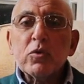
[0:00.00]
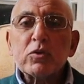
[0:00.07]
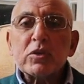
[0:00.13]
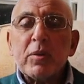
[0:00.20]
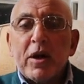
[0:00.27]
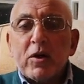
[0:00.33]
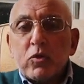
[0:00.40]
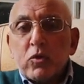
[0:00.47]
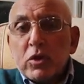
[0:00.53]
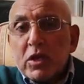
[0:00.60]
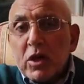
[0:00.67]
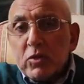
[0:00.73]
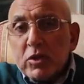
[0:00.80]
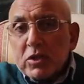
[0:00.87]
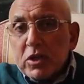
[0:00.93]
وطبعا كل
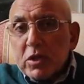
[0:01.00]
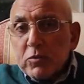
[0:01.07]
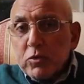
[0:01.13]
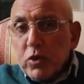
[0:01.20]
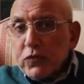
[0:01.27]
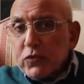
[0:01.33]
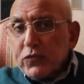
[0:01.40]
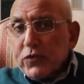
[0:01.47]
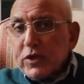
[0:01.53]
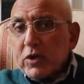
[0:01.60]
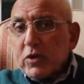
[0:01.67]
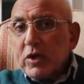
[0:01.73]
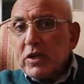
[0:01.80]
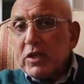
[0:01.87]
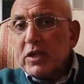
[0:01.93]
الاولاد كانوا بيقفوا
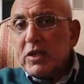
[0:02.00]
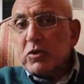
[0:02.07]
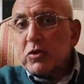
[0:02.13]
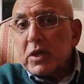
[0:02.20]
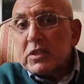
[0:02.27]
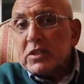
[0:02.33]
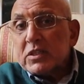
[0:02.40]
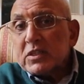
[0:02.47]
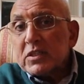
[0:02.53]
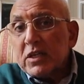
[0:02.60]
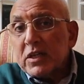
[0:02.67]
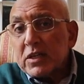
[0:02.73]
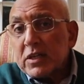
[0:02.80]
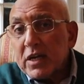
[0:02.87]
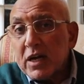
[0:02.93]
يتفرجوا عليه لانه كان
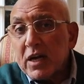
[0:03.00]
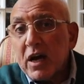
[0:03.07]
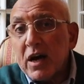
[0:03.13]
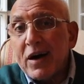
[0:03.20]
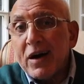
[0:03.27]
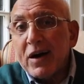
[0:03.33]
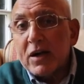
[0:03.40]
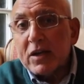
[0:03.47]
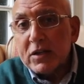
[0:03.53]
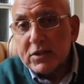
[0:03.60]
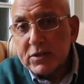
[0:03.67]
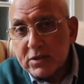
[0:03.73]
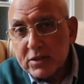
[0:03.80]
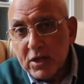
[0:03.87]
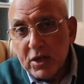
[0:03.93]
ينزل عريان
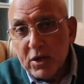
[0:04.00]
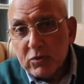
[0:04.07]
خالص